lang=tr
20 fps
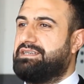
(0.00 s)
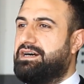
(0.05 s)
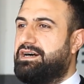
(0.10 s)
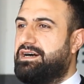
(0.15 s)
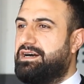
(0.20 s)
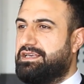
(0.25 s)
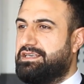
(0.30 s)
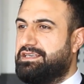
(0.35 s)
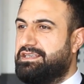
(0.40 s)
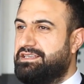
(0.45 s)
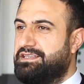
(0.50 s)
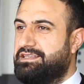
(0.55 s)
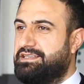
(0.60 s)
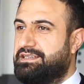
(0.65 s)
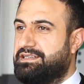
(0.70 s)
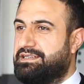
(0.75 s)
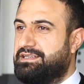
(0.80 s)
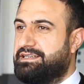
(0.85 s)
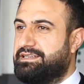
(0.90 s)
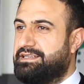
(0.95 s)
daha
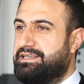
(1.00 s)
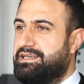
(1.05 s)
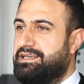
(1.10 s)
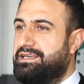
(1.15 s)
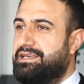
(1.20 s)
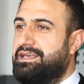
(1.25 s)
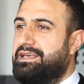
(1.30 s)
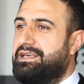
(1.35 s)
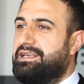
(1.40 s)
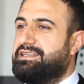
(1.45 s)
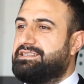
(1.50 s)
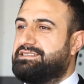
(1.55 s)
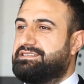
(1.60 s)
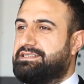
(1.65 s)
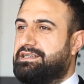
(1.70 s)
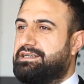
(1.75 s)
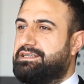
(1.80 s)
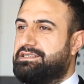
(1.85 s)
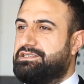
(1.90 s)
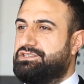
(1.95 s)
iyi yerlere
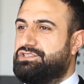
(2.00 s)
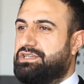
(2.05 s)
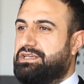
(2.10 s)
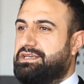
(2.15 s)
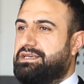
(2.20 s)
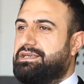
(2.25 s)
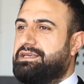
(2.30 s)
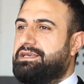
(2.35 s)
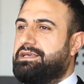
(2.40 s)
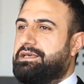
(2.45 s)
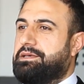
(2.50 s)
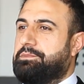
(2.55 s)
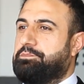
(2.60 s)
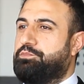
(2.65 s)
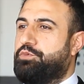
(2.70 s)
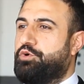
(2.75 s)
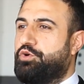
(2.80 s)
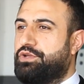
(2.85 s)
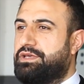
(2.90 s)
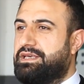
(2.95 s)
sadece
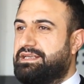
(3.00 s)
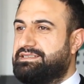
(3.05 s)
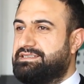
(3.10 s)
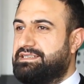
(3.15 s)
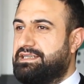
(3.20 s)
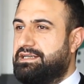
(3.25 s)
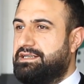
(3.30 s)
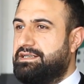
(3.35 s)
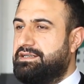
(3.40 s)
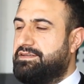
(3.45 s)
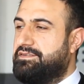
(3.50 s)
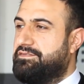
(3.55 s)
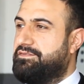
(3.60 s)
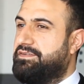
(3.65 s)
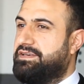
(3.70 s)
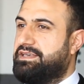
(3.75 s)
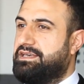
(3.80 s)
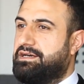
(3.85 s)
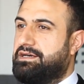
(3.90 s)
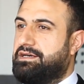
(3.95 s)
bölgesel
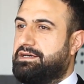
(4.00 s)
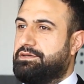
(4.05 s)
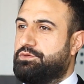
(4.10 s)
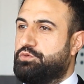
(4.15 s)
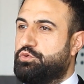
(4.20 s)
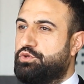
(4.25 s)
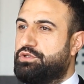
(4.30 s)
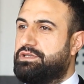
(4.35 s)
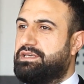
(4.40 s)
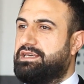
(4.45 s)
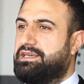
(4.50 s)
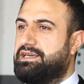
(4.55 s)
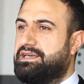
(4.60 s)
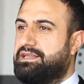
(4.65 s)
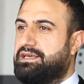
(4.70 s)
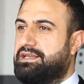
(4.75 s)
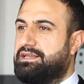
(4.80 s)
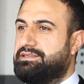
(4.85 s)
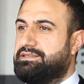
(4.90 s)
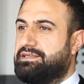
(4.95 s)
veya ülke
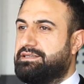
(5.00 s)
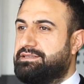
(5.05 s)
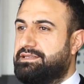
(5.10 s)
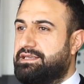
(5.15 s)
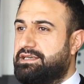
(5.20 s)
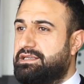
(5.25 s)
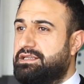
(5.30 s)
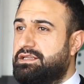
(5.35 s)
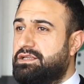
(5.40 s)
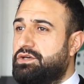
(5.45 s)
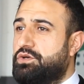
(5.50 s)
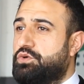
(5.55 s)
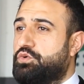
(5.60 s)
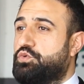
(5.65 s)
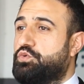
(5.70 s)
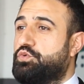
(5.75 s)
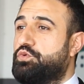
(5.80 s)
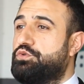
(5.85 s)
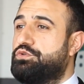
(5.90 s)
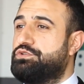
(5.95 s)
genelinde değil,
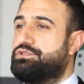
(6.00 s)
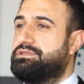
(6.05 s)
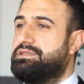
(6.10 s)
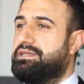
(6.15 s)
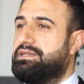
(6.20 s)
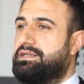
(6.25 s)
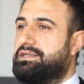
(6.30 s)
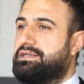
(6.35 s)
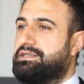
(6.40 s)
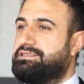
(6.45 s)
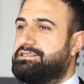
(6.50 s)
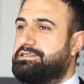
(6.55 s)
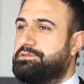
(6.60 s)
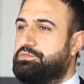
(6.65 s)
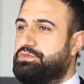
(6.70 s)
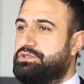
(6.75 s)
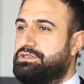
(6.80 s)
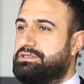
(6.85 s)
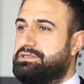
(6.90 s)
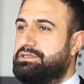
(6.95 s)
uluslararası